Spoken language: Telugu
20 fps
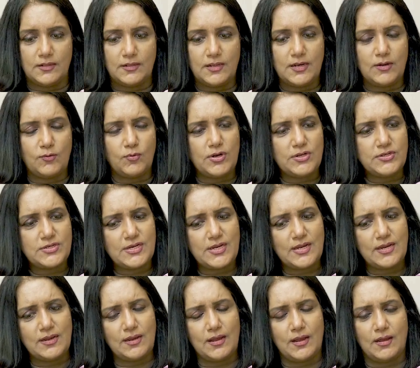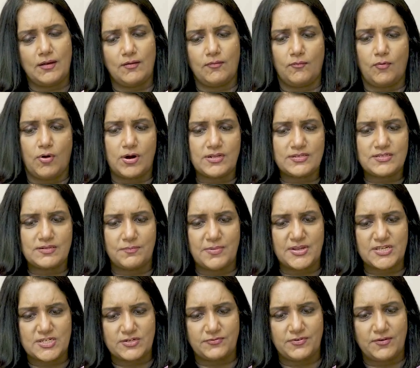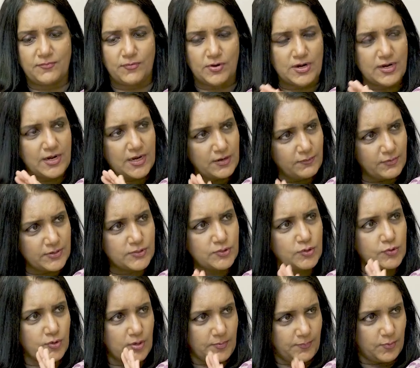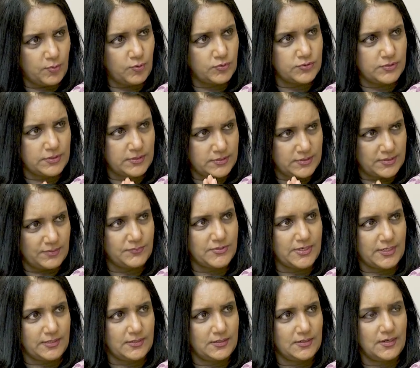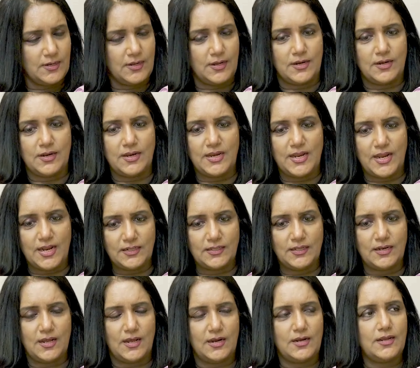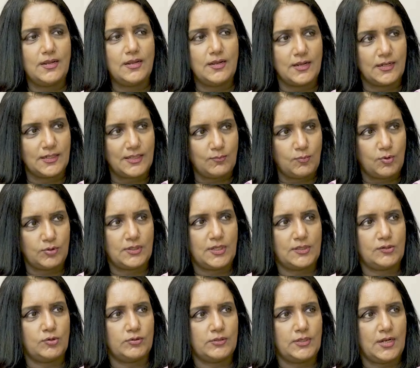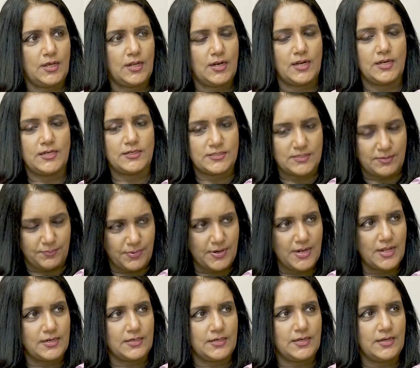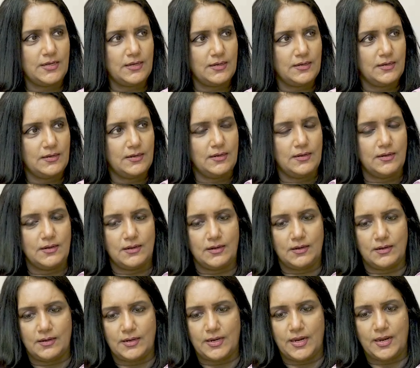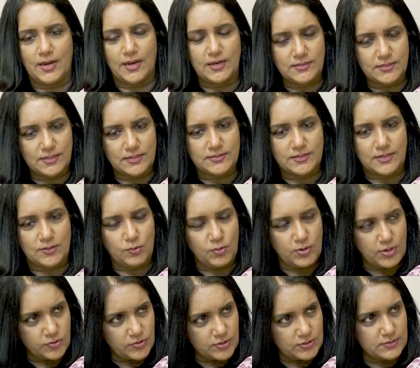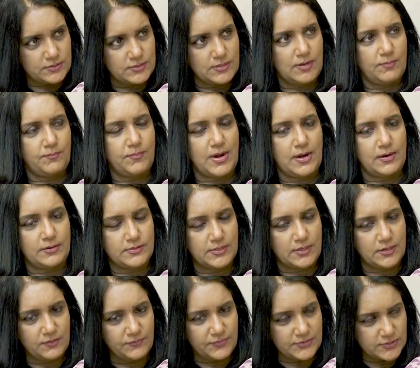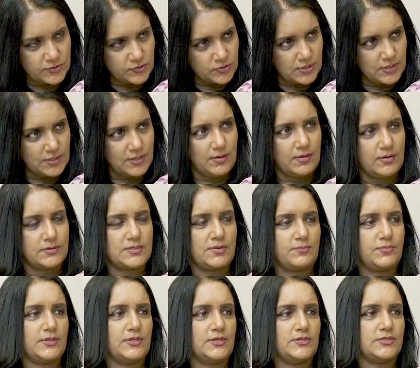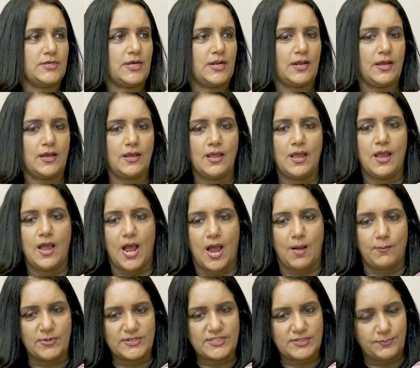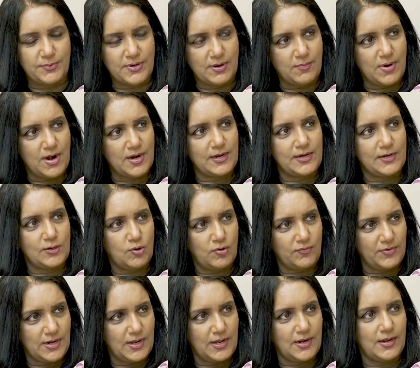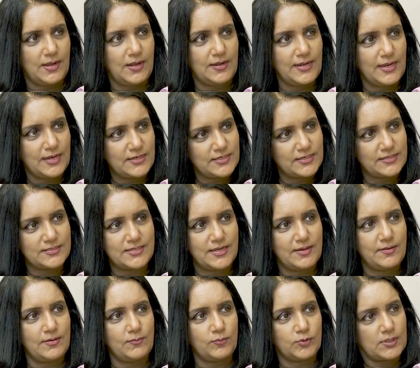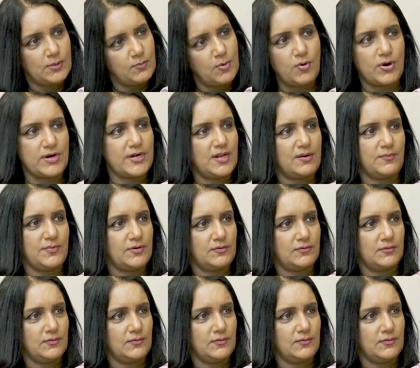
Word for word: దీని గురించి వాట్ ఈస్ ద బెస్ట్ వే ఫర్ అన్ ఇండివిజువల్ టు అప్రోచ్ దిస్ సబ్జెక్ట్ నేను ఏం తినాలి ఎంత మోతాదులో తినాలని చెప్పడానికి ఏం చేయాలి సార్ ప్రా జనరల్ ఫిజిషియన్ని సంప్రదించాలా అమ్మ చెప్పిన మాట ఇంట్లో వినాలా ఏం చేస్తే ఉత్తమం అంటారు మీరు